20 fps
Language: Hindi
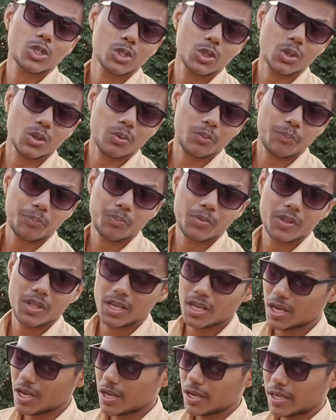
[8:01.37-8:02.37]
दोस्तों
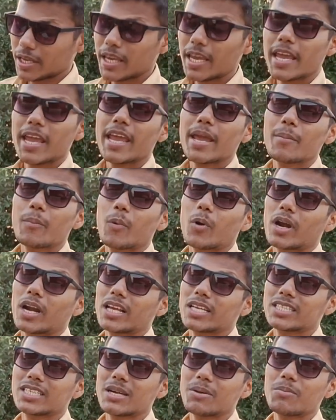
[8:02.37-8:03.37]
ये है
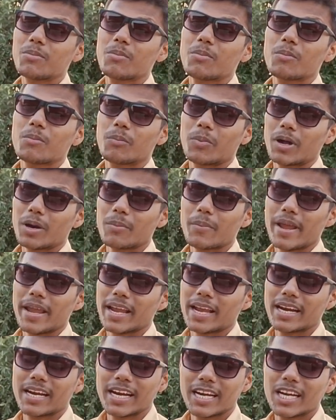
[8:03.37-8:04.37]
पोटेशियम
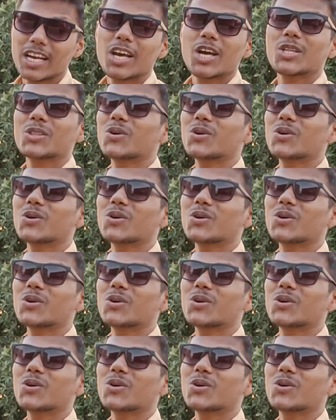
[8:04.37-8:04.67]
परमैंगनेट